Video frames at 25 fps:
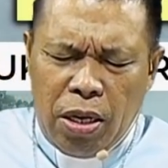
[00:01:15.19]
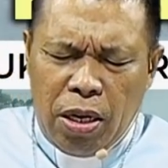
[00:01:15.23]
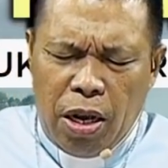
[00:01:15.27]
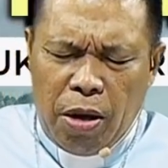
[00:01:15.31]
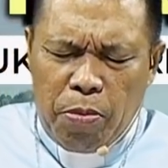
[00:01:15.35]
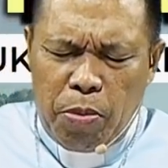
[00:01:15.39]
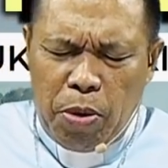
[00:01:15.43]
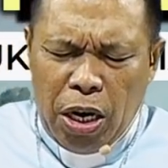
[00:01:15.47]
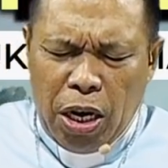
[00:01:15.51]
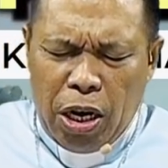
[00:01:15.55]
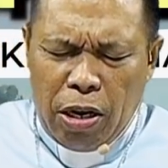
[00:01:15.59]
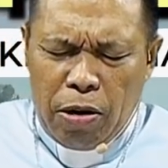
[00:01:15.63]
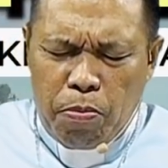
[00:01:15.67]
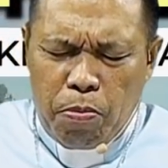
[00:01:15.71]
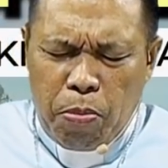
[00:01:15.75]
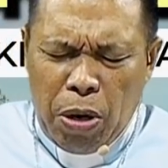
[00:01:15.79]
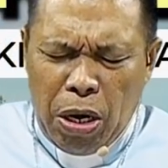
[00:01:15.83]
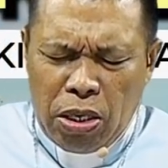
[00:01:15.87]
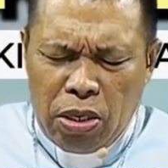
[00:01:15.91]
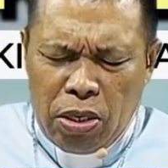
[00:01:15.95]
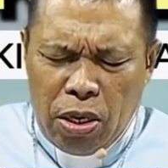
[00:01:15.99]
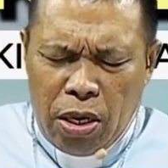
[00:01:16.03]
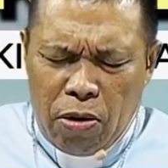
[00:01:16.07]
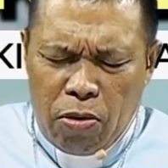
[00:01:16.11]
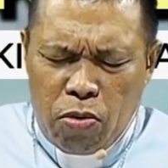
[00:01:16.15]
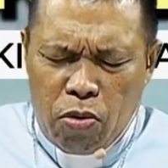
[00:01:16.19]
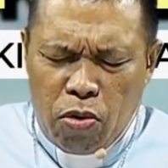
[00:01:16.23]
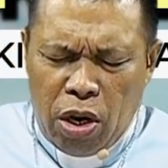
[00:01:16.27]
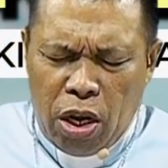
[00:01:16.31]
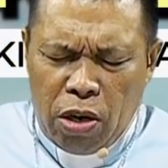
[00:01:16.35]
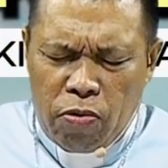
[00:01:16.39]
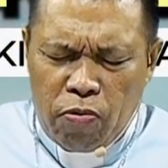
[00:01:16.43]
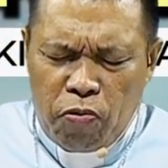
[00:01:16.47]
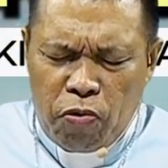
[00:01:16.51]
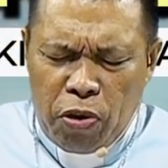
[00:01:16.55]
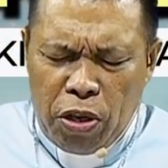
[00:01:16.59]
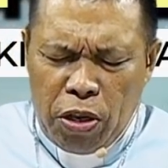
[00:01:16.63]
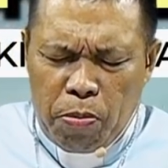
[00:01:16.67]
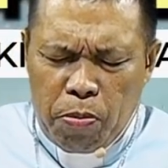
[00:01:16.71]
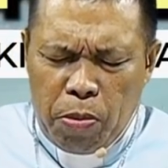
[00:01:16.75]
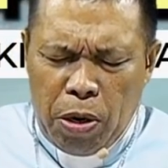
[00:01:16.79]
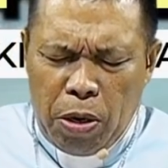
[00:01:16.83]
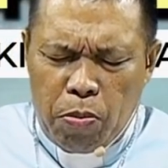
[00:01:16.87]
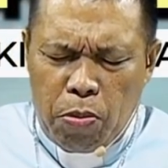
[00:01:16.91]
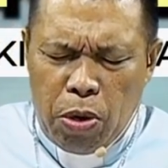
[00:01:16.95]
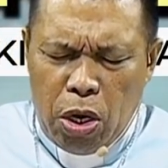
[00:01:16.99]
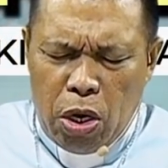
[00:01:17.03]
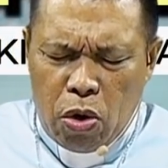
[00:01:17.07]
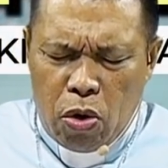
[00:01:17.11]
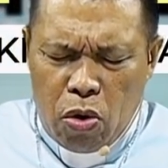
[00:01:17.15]
kami akan baca renungkan
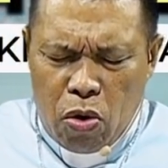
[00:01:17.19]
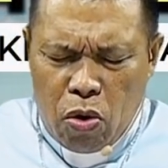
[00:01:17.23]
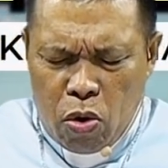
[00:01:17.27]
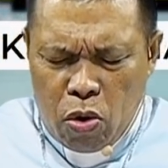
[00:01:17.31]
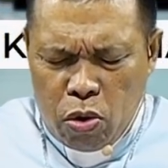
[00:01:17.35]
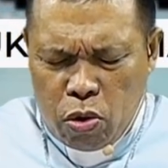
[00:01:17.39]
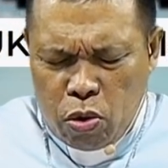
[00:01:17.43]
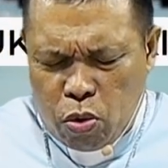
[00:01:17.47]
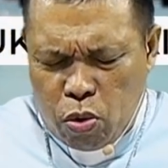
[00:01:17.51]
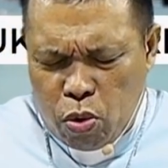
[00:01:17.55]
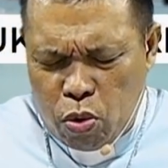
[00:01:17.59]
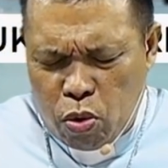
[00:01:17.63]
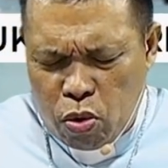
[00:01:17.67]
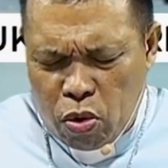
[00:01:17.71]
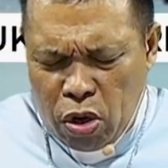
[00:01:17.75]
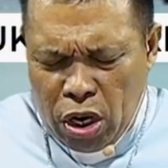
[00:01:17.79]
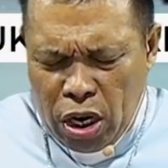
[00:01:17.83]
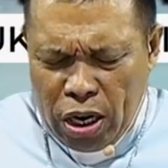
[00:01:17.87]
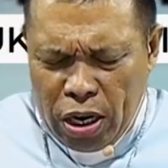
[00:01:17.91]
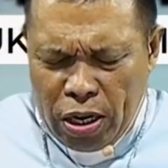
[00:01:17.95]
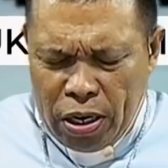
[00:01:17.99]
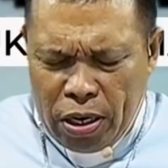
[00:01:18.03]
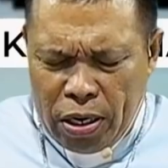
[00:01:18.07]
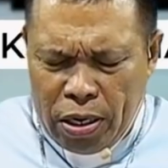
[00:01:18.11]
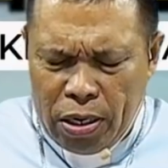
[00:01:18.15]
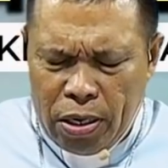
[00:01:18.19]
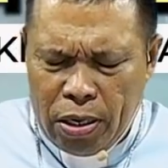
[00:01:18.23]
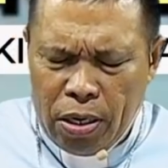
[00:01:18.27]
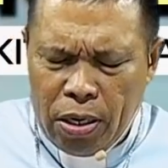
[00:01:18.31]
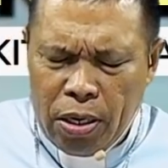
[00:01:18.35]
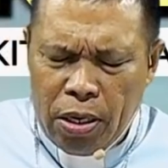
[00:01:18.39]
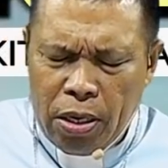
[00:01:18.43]
firman biar roh Tuhan